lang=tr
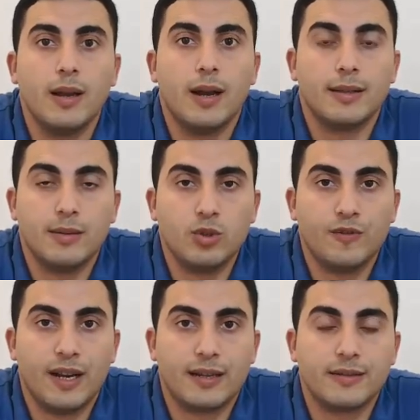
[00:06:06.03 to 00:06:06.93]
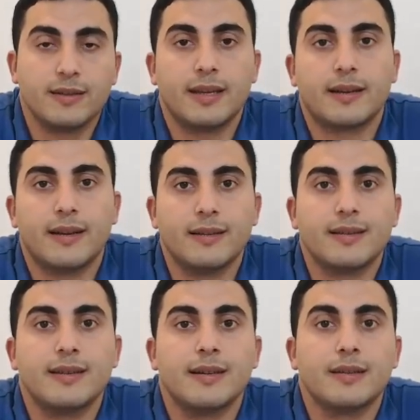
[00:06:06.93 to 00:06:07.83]
Adam bunu fark edince tekrardan
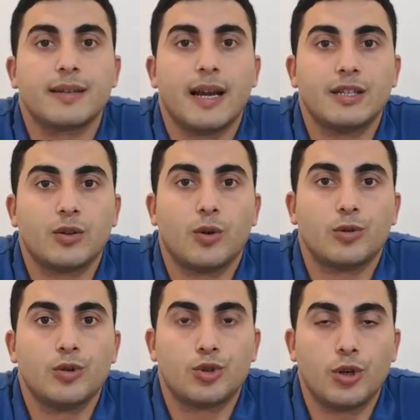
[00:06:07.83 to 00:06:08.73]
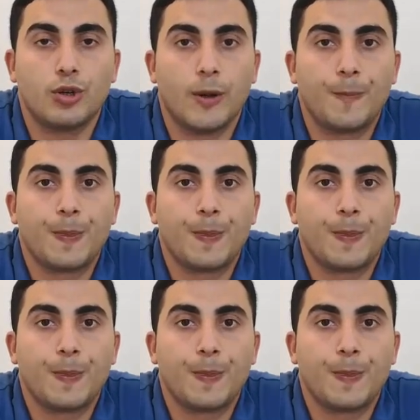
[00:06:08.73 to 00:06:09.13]
silahının gerçek olduğunu söylüyor.